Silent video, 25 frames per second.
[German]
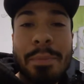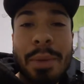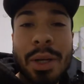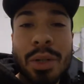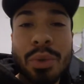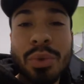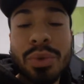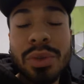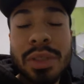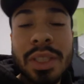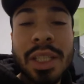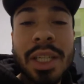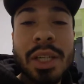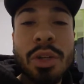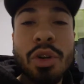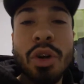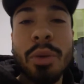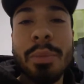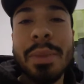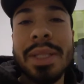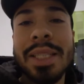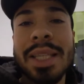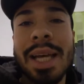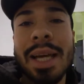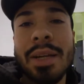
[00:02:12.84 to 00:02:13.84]
mal unten in den
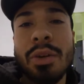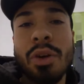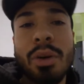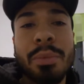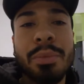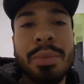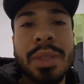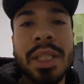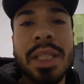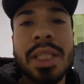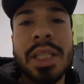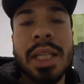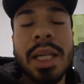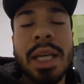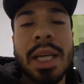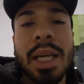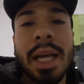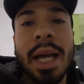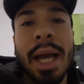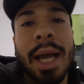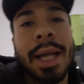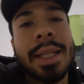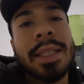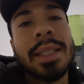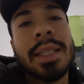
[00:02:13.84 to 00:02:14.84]
Kommentaren, ob ich
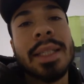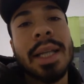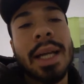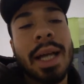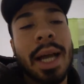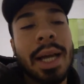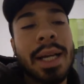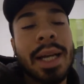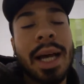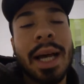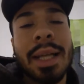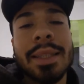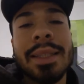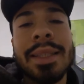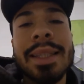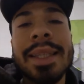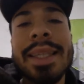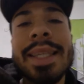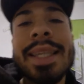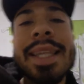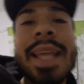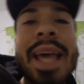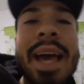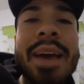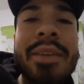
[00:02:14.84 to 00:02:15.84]
ein, eine Art
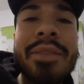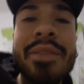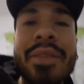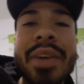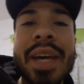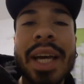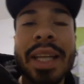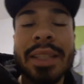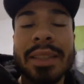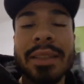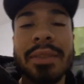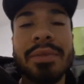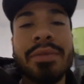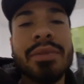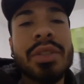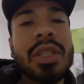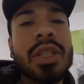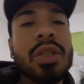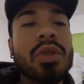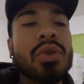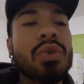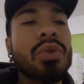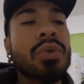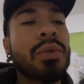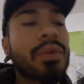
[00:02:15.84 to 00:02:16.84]

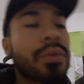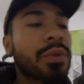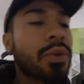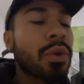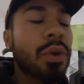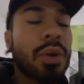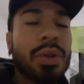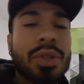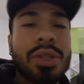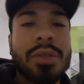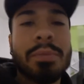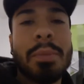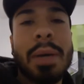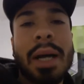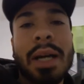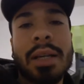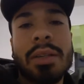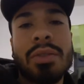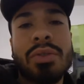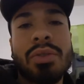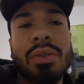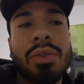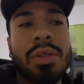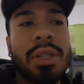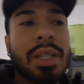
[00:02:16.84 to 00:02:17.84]
Nährwertvideo für euch machen
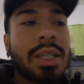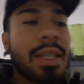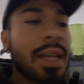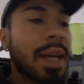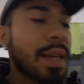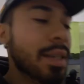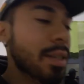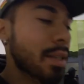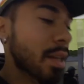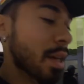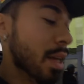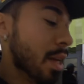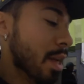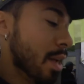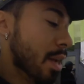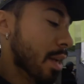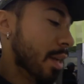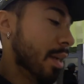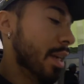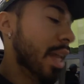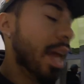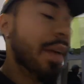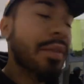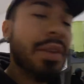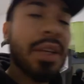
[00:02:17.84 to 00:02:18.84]
soll. Das heißt,
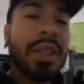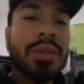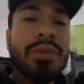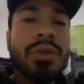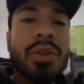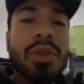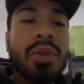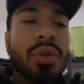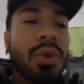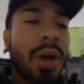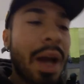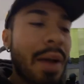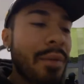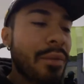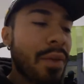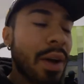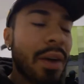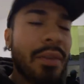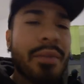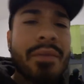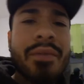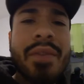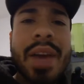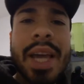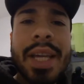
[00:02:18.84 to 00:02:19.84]
Nährwertvideo einfach,
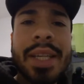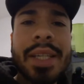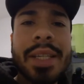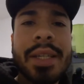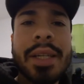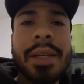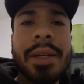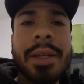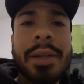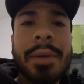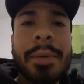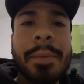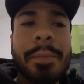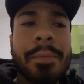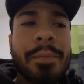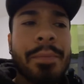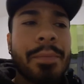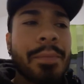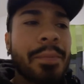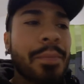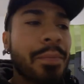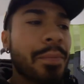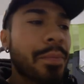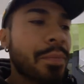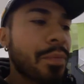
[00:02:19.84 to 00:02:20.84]
welche, mh,
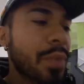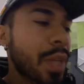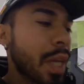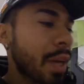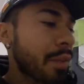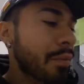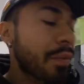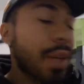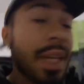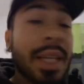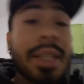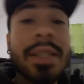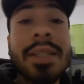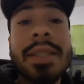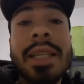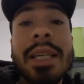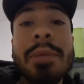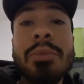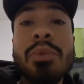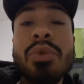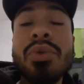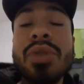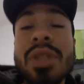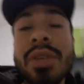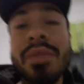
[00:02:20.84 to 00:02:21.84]
mm, welches
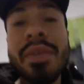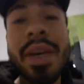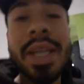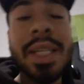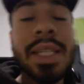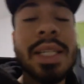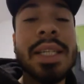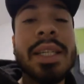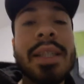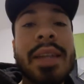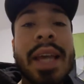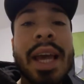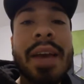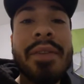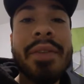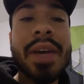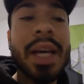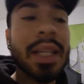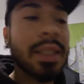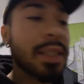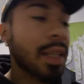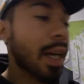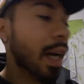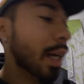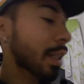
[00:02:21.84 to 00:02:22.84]
Gemüse welche
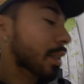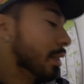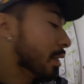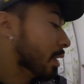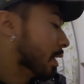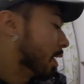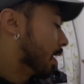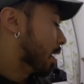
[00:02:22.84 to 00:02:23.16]
Nährwerte hat,